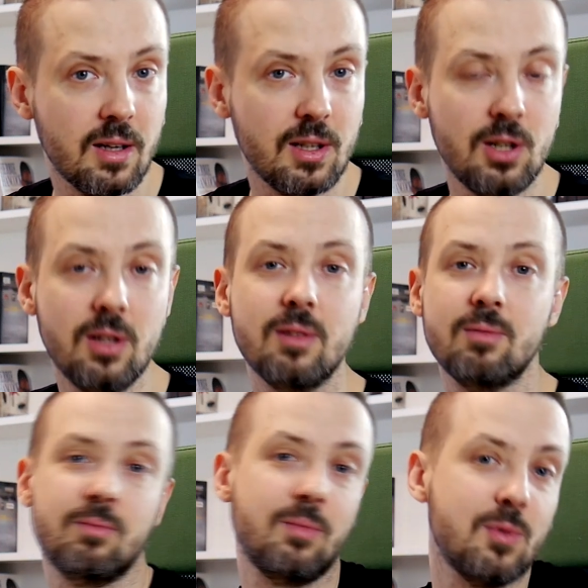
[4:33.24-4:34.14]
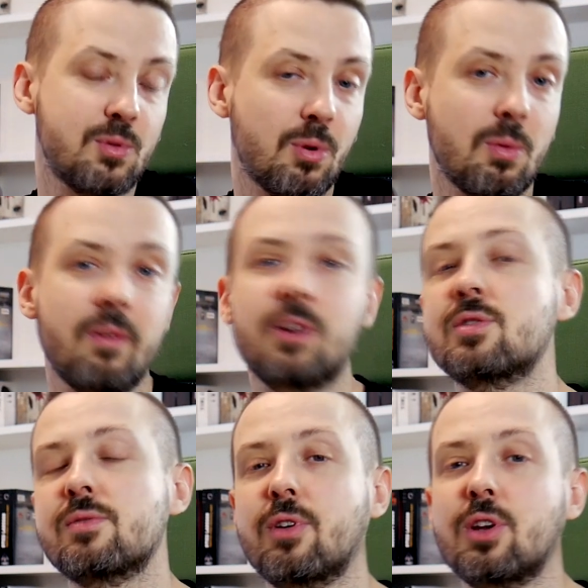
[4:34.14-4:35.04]
i spróbować
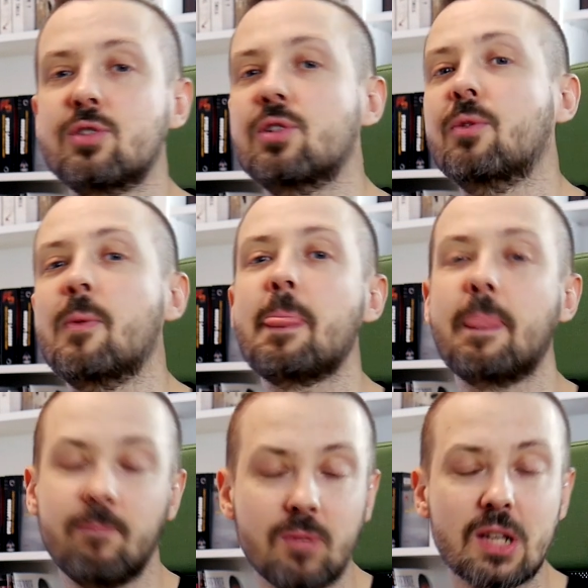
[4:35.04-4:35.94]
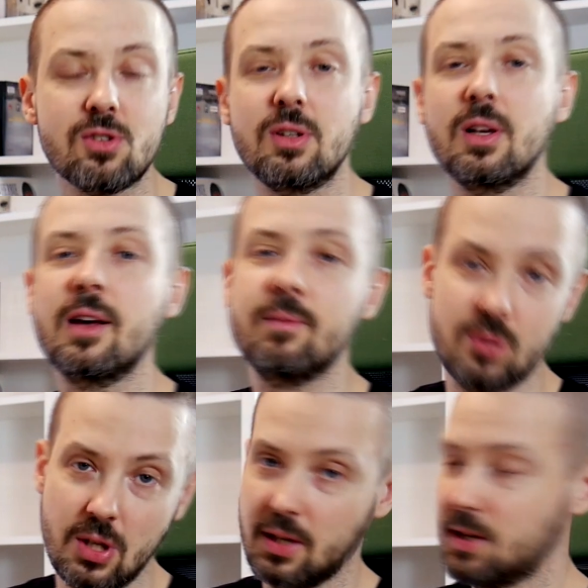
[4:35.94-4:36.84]
swoich sił. Także tyle,
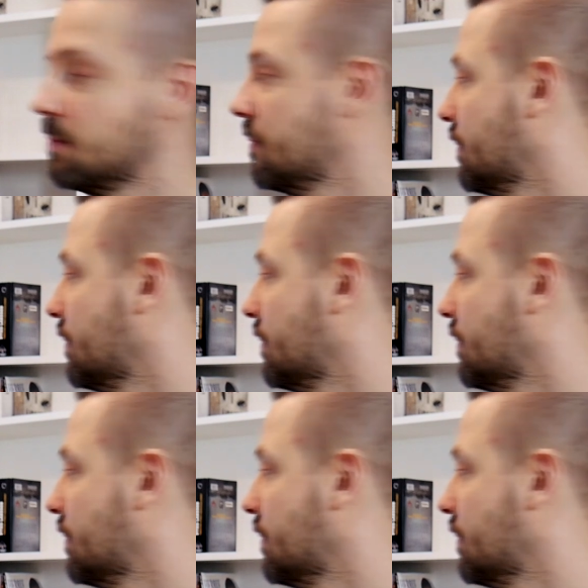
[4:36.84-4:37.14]
dzięki.